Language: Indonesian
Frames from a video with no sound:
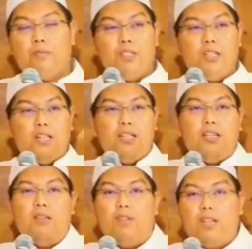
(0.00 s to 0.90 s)
terbetik
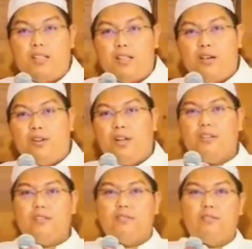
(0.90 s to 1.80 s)
hati kita melihat ada
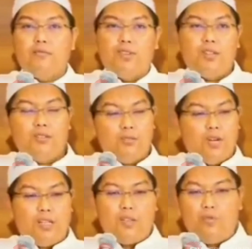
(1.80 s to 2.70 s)
orang mungkin
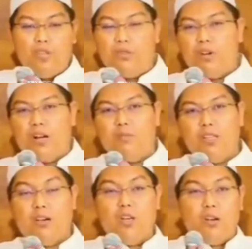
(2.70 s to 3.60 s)
tukang sapunya, tukang
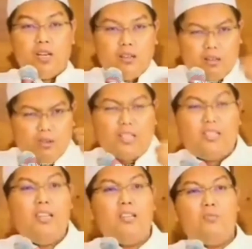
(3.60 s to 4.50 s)
apanya, kok kok
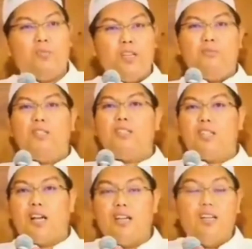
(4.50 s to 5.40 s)
kasihan gitu, pingin
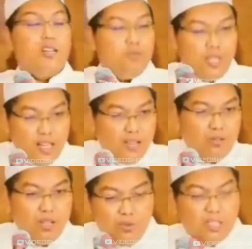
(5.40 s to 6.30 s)
beli sedekah. Sudah
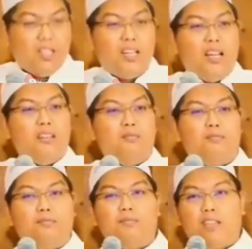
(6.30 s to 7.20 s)
jangan tunda-tunda, segera
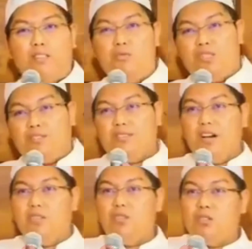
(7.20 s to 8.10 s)
kasih duit,
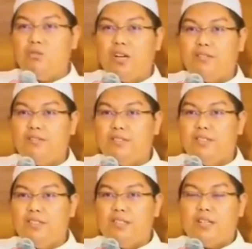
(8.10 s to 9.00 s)
jangan tunda-tunda.
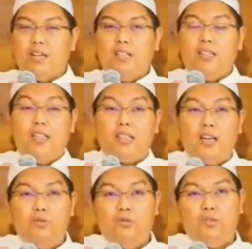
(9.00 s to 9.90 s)
Karena
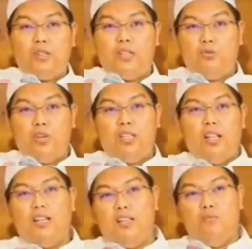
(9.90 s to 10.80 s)
tidak tahu itu
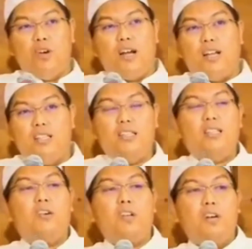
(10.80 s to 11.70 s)
kita lagi dibukakan
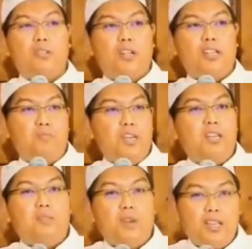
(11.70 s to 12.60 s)
hati kita oleh Allah, lagi
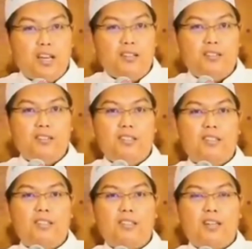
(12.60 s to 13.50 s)
pingin kebaikan.
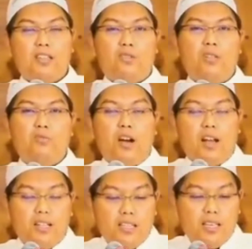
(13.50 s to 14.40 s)
Kita sudah
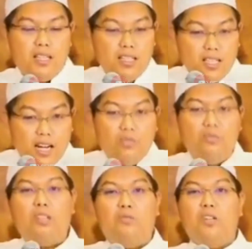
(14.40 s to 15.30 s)
dibukakan hati kita,
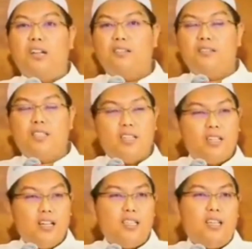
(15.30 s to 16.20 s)
jangan tunda-tunda.
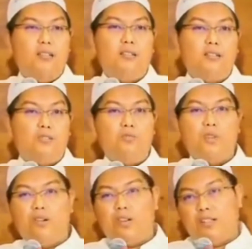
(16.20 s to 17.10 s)
Segera kita
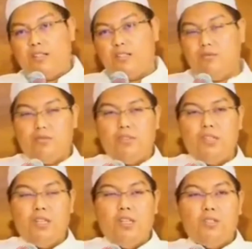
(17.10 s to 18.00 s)
sumbang orang
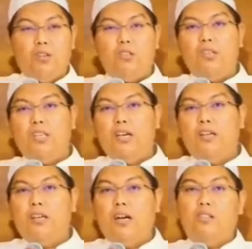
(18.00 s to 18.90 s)
tersebut.
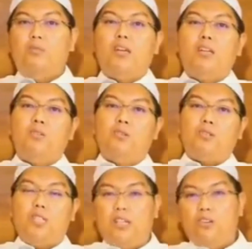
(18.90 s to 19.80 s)
Contohnya, antum lagi
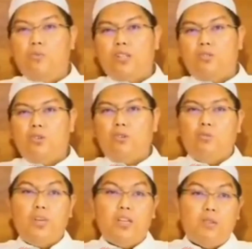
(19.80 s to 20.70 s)
duduk di rumah atau
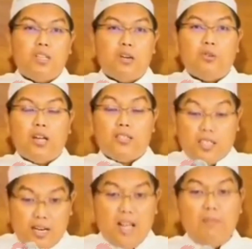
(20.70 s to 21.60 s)
toko ingin baca
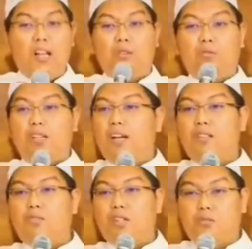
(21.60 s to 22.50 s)
Quran, segera ambil
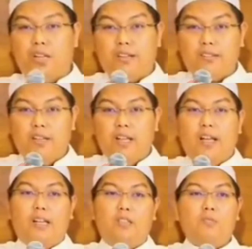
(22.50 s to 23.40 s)
Al-Quran, jangan tunda-tunda.
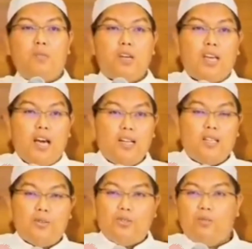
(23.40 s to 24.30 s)
Antum di pagi
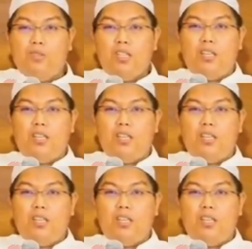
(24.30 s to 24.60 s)
hari atau